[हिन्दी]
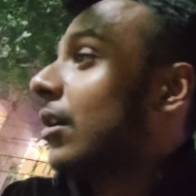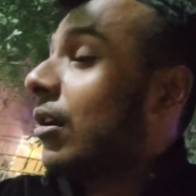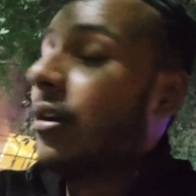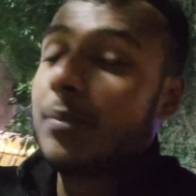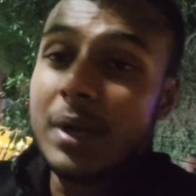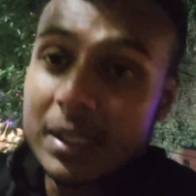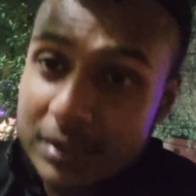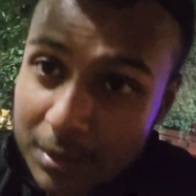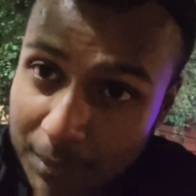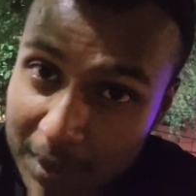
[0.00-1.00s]
और प्लांच
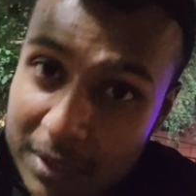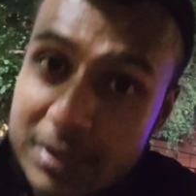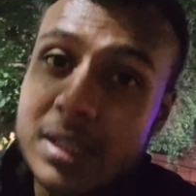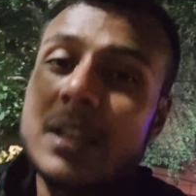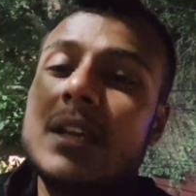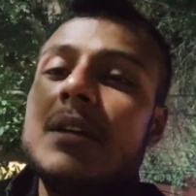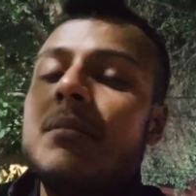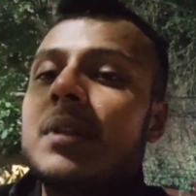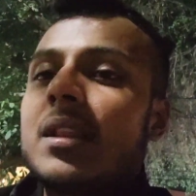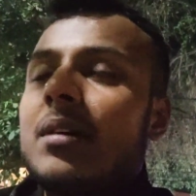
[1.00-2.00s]
की भी प्रैक्टिस करनी है
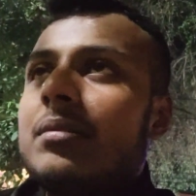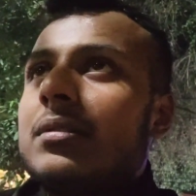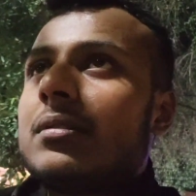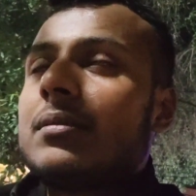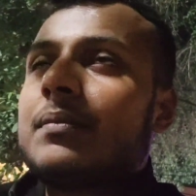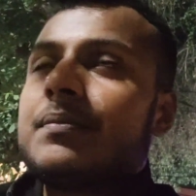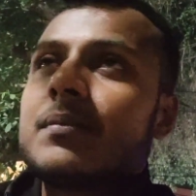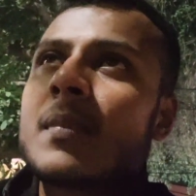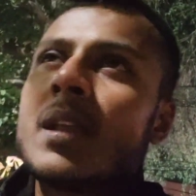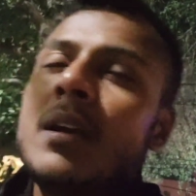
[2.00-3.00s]
मतलब
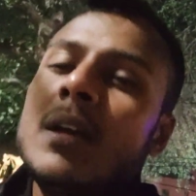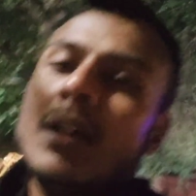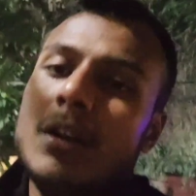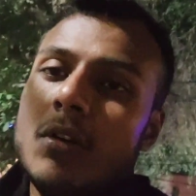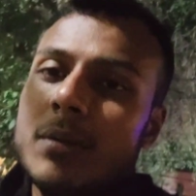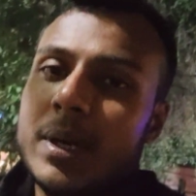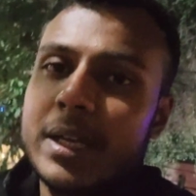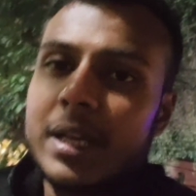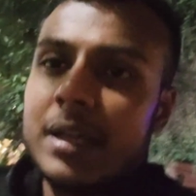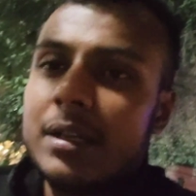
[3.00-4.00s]
लोड बढ़
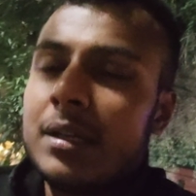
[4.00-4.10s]
गया